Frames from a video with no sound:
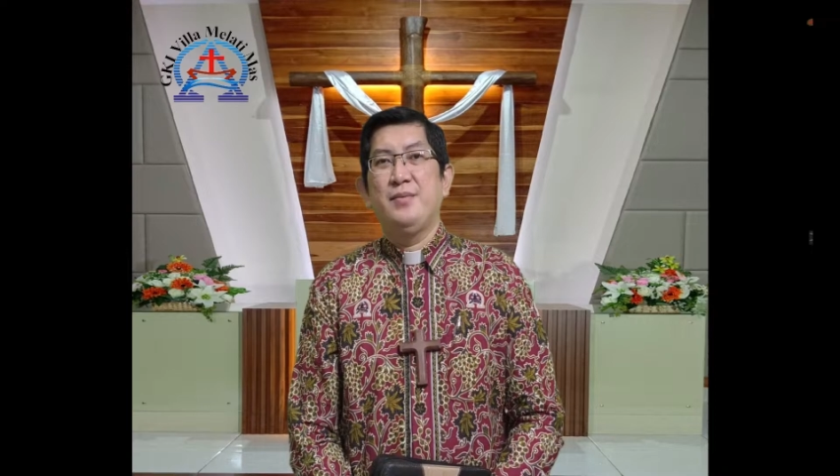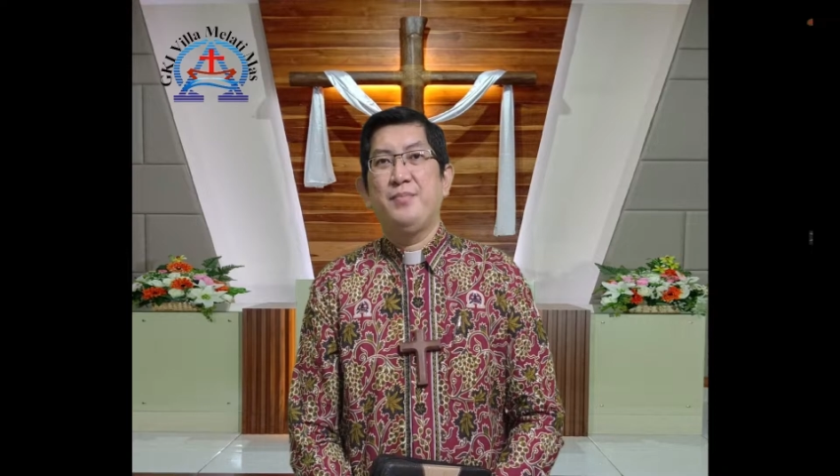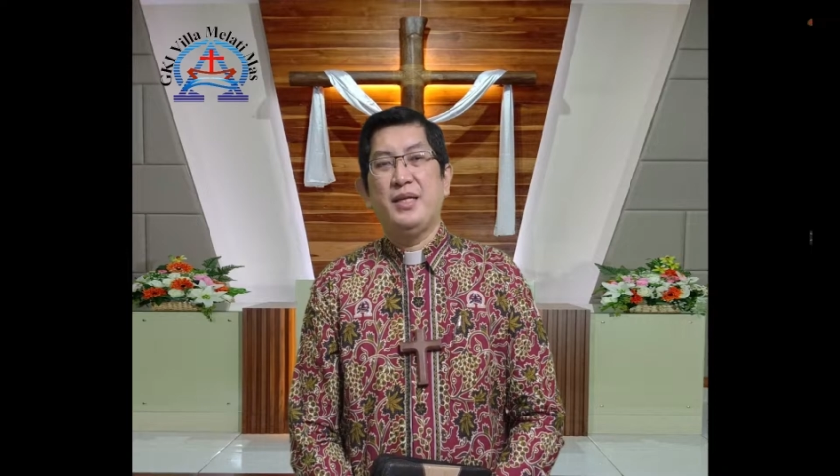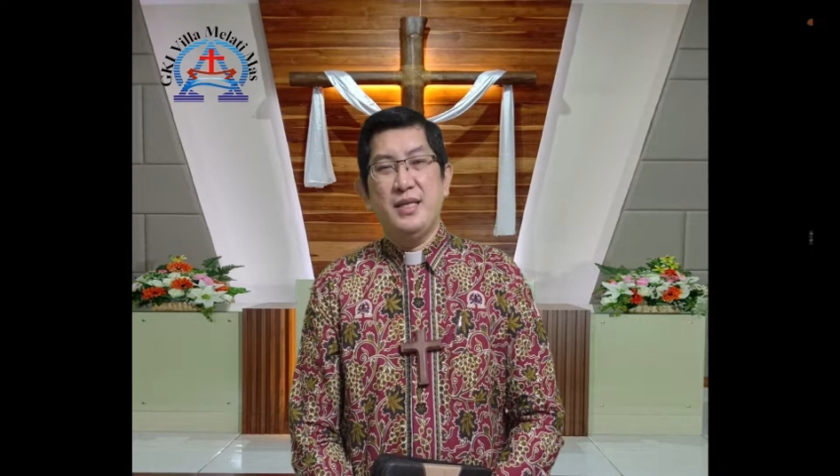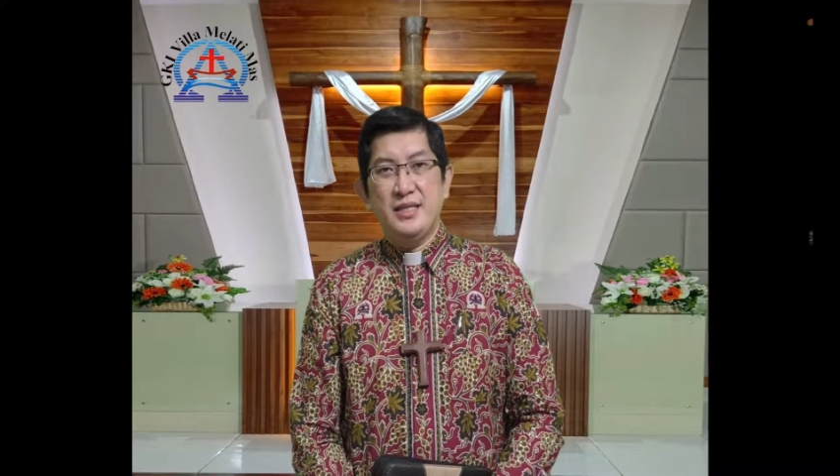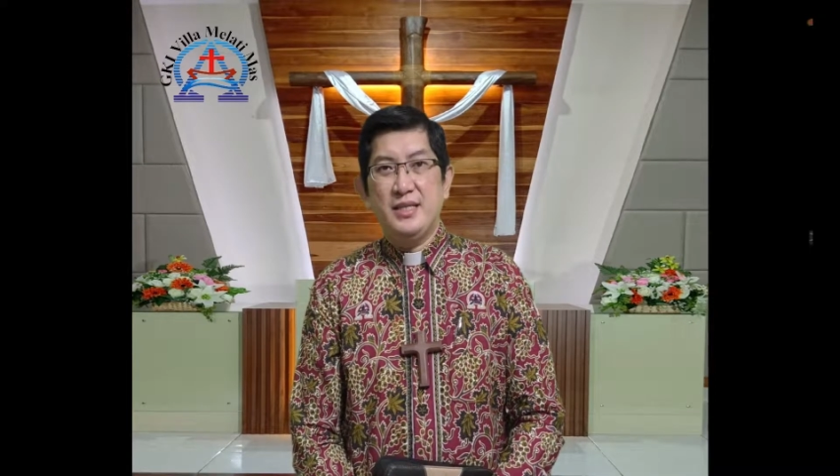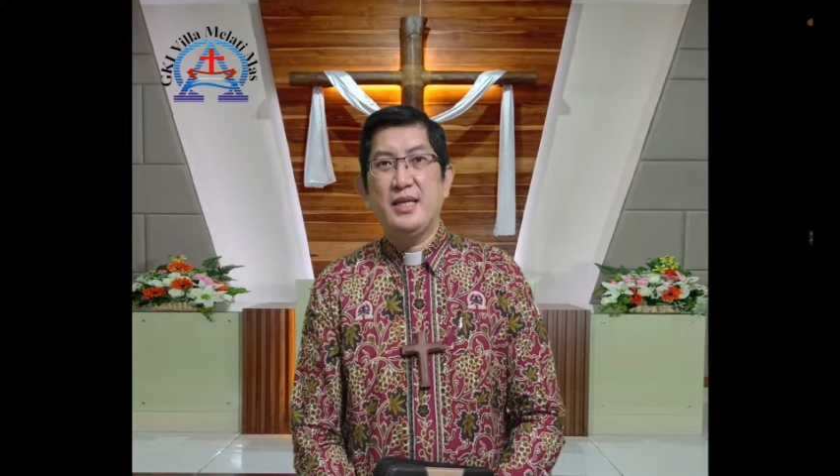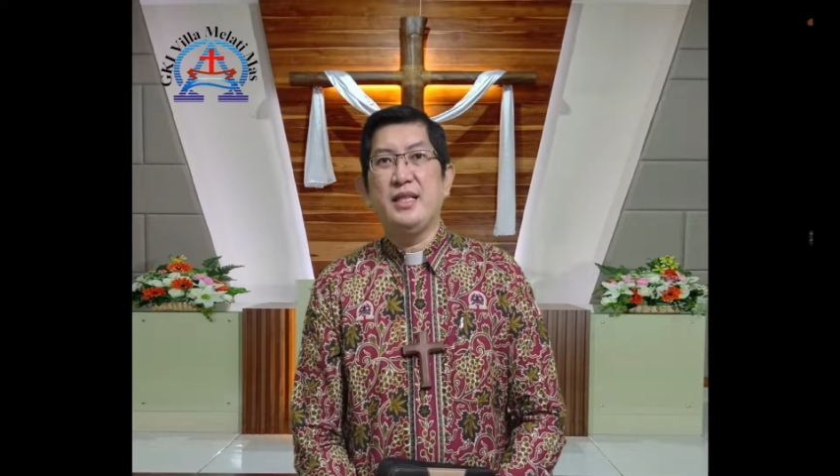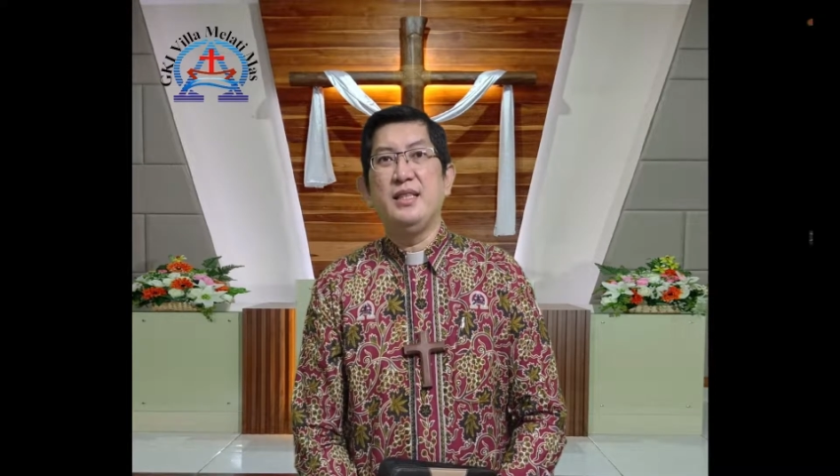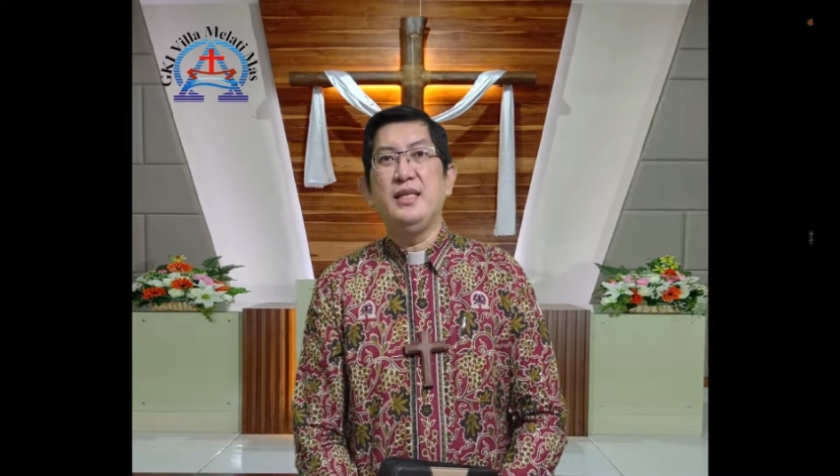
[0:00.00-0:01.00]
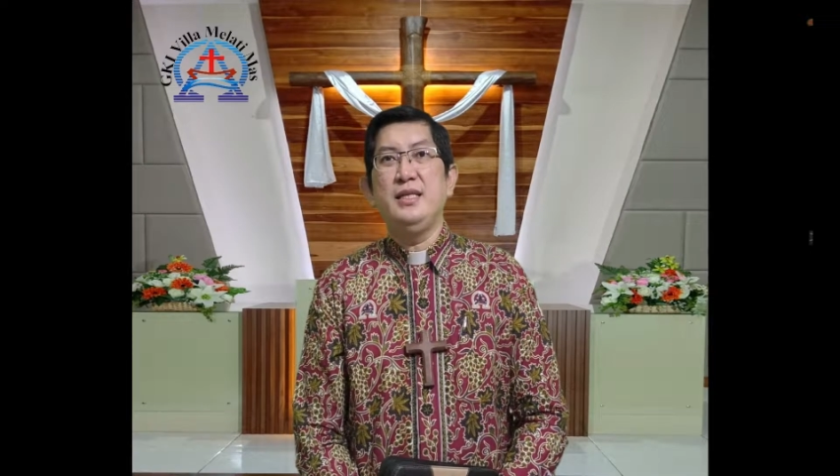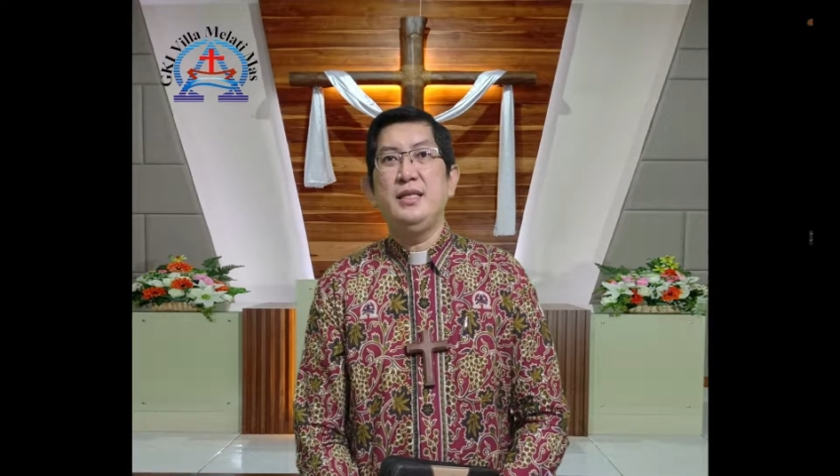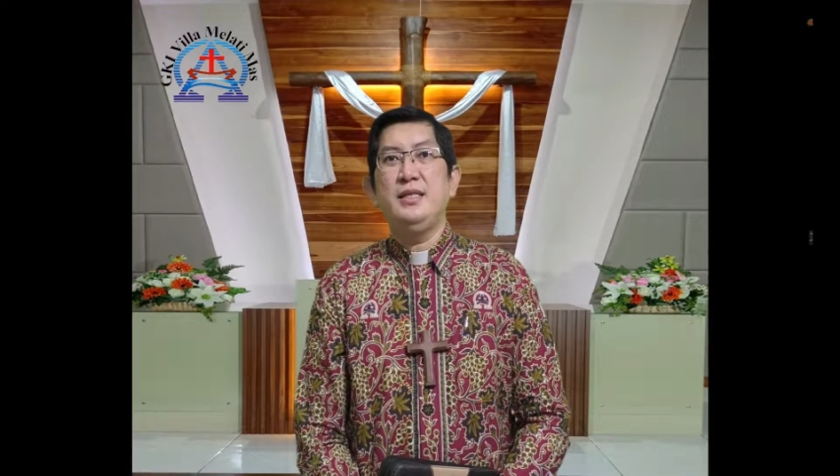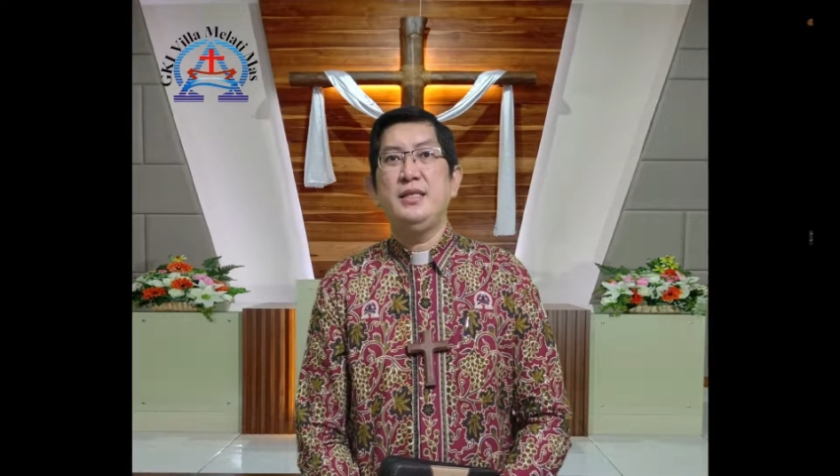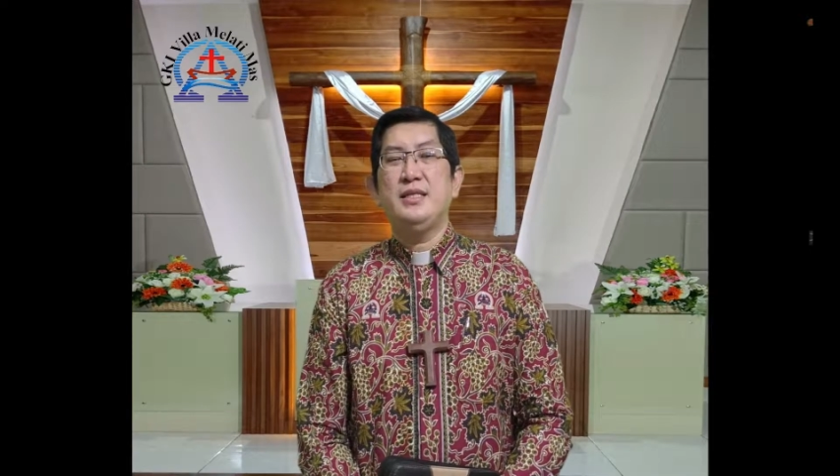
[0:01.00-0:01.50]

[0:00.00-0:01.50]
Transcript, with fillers: Pada saat ini,